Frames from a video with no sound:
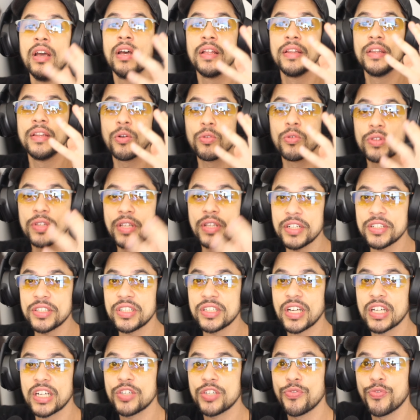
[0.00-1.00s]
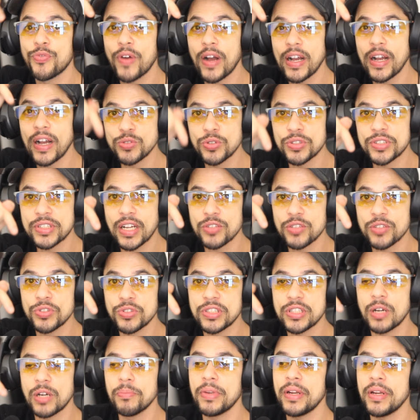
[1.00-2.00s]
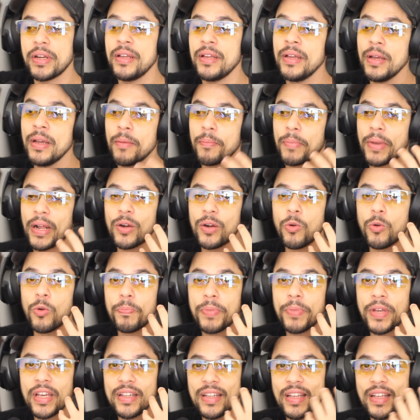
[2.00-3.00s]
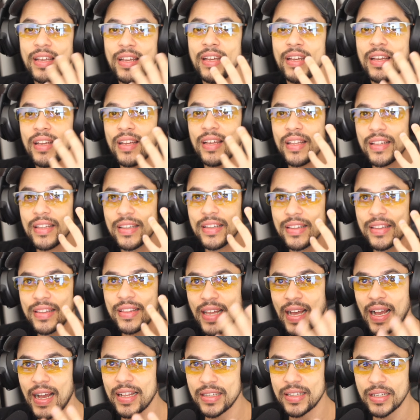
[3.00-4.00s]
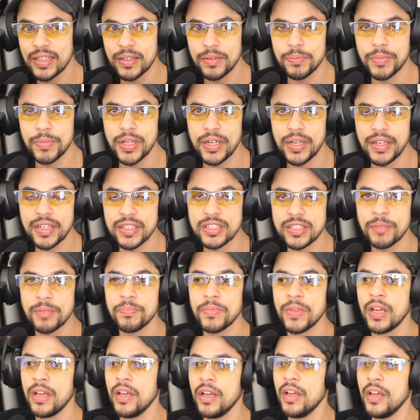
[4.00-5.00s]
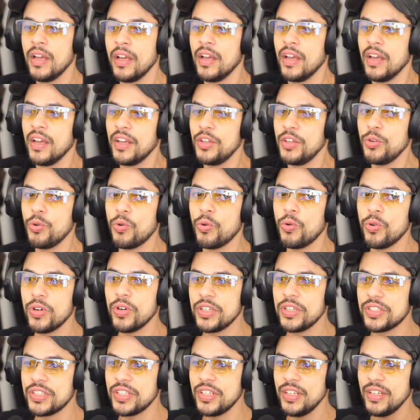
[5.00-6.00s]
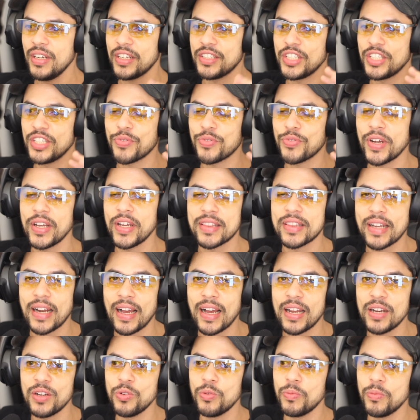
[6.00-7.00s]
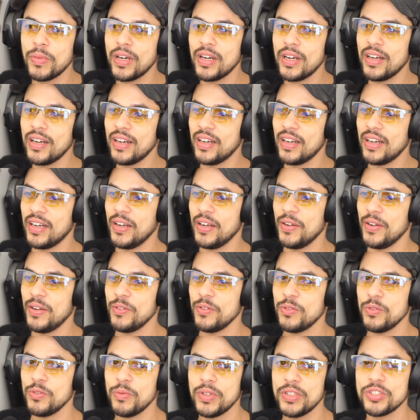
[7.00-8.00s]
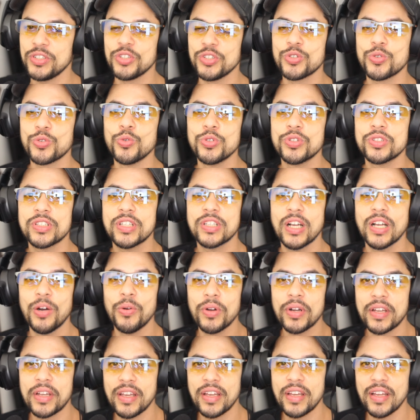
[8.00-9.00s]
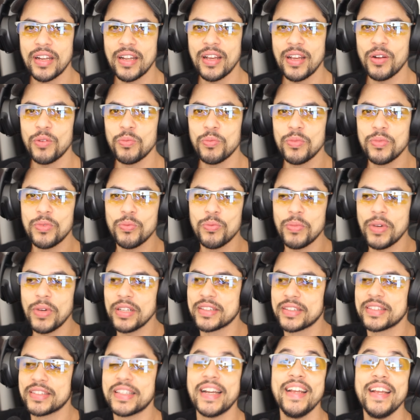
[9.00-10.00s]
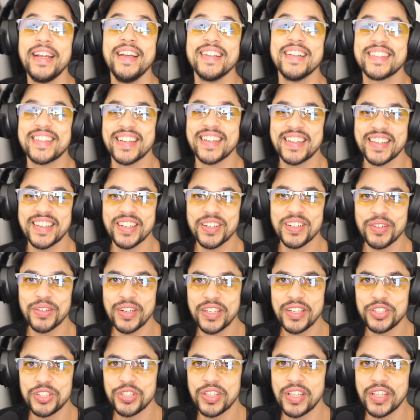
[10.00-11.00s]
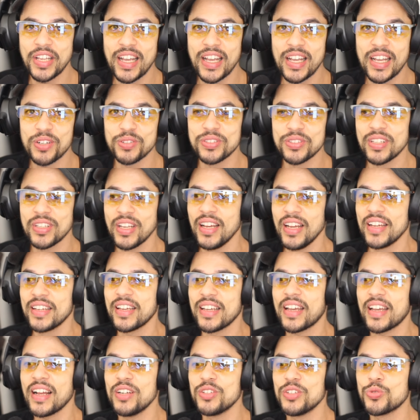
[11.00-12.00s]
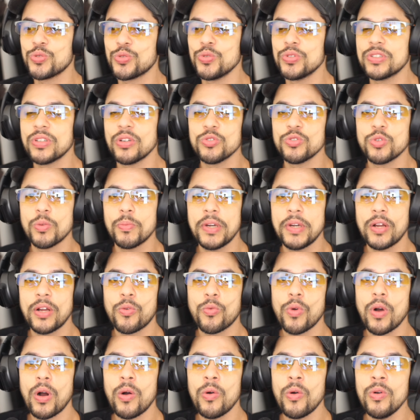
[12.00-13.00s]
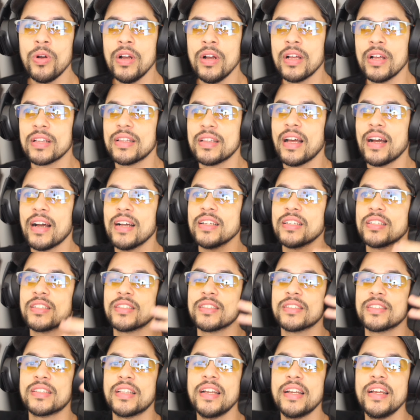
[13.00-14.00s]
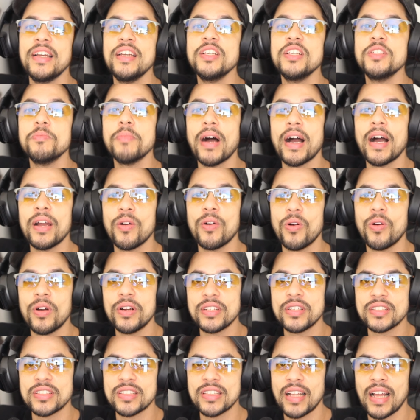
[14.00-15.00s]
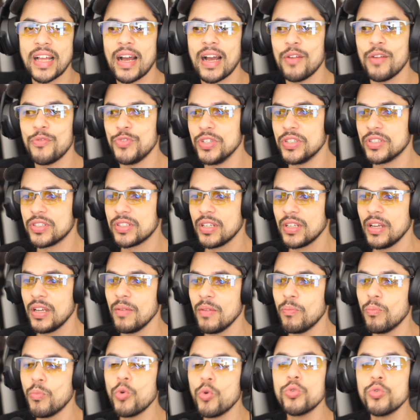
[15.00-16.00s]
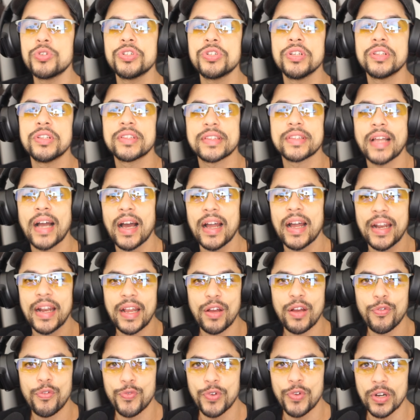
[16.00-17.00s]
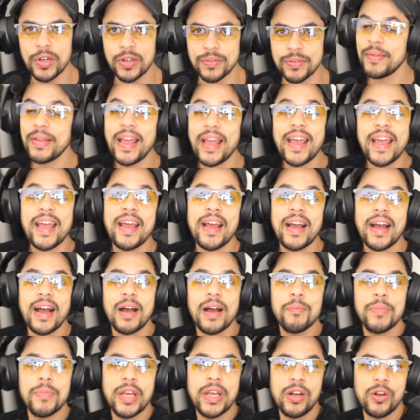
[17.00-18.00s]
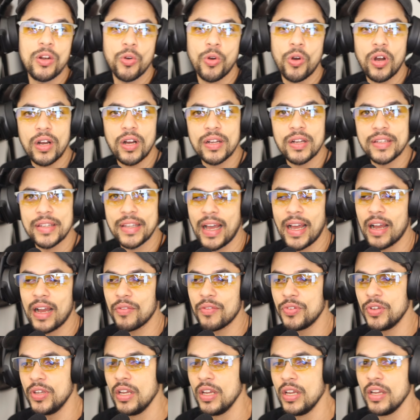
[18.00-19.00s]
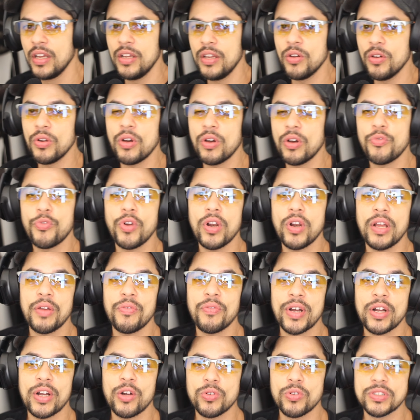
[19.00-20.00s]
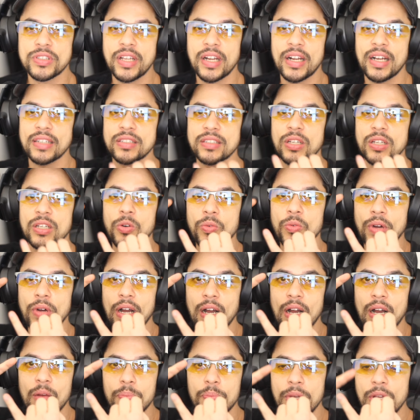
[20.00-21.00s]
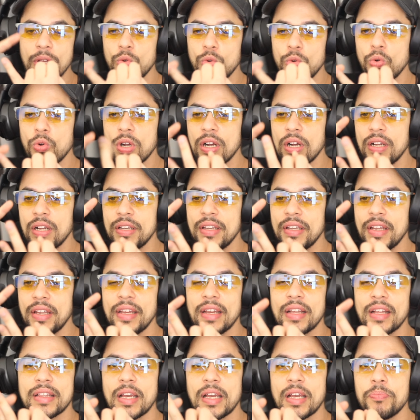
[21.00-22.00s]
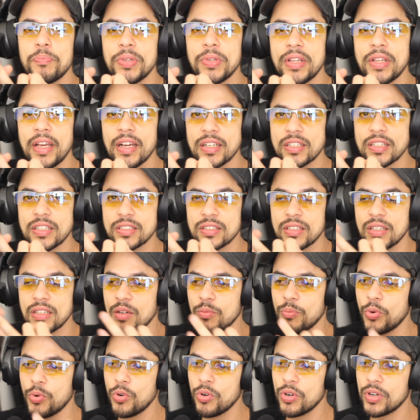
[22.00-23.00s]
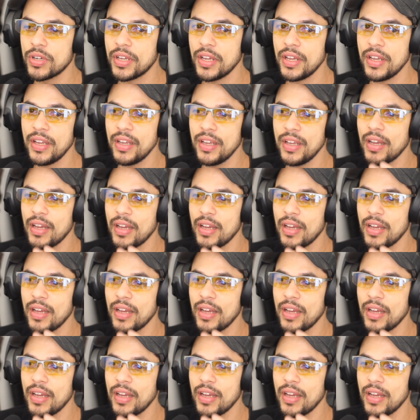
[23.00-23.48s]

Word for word: não deixa de ativar as notificações também para não perder nada, beleza? E hoje a gente vai entrar numa uma discussão aqui, né? Uma treta aqui no Elite Dangerous, que é aquela discussão sobre qual das três maiores naves multitarefa é a melhor nave. Eu não vou levar em consideração a Beluga nem a Type 10, porque